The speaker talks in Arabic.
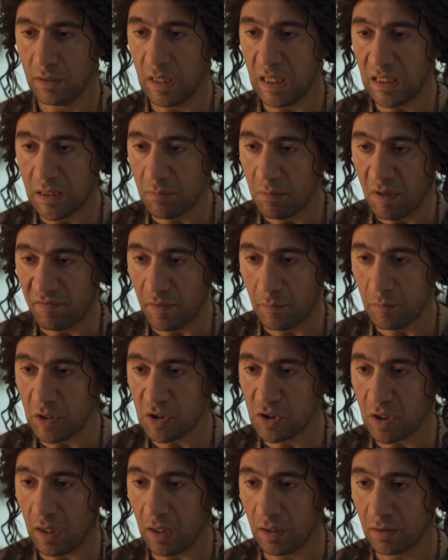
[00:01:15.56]
لا انت ما
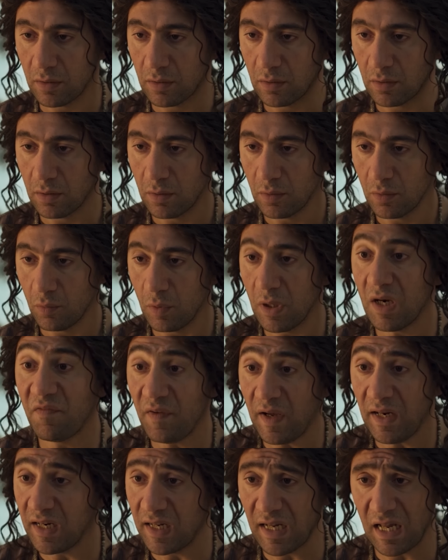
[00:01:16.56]
فهمتيش غلط وانا
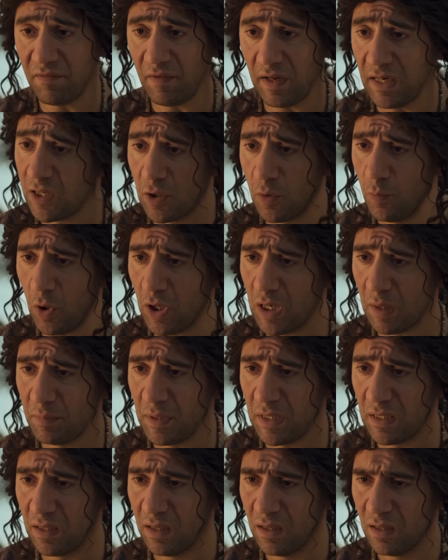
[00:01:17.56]
فعلا خايف عليكي ومعجب
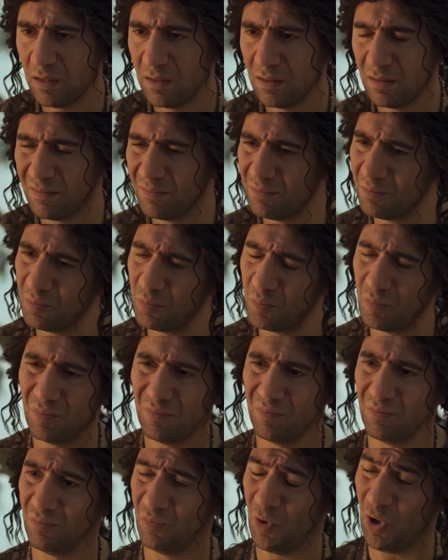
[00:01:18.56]
بيكي
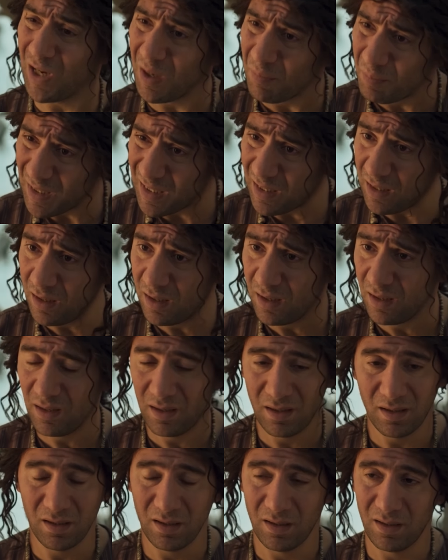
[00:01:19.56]
معجب بيكي
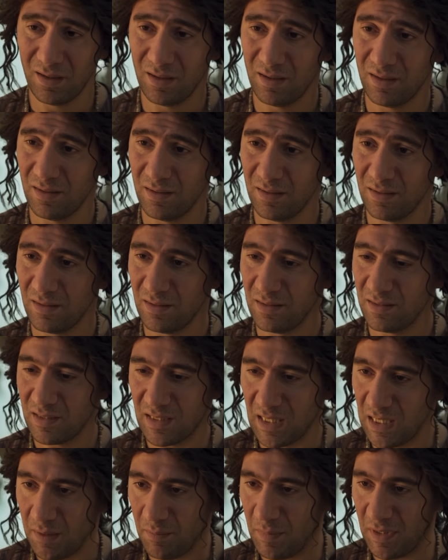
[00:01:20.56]

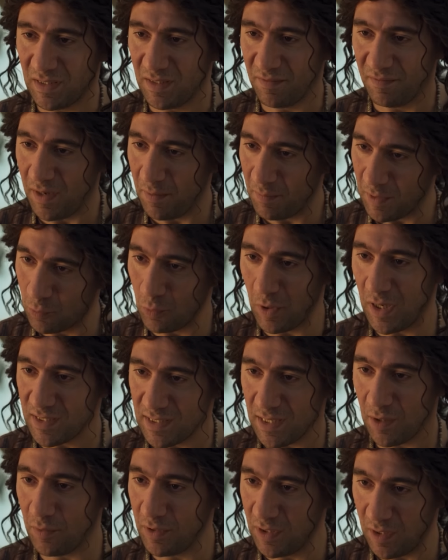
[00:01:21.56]
سليمه انت فاهمه
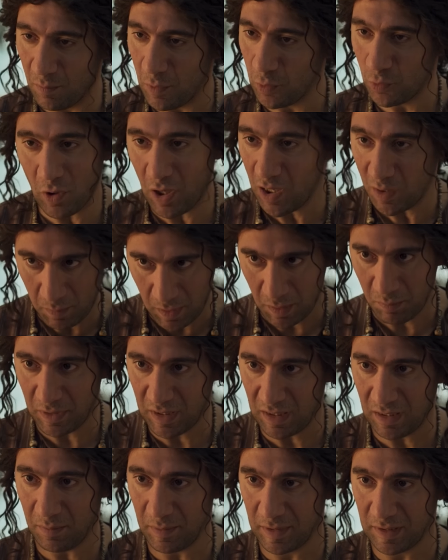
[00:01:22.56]
كويس قوي ان الموضوع اكبر من
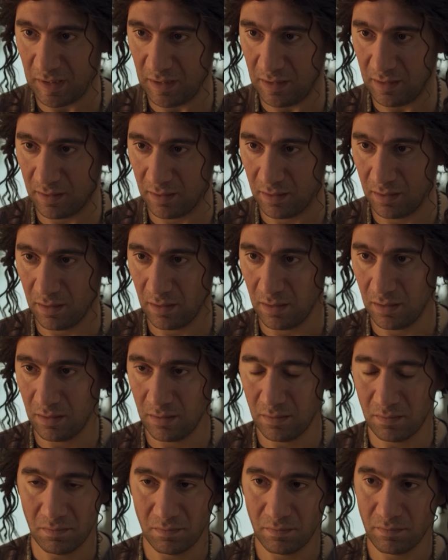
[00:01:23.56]
كده بكتير
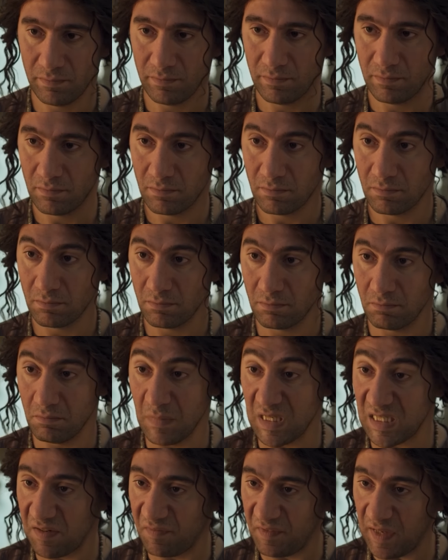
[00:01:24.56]

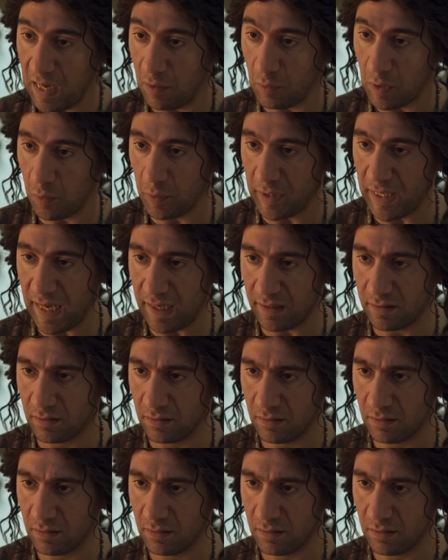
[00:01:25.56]
بس في اولويات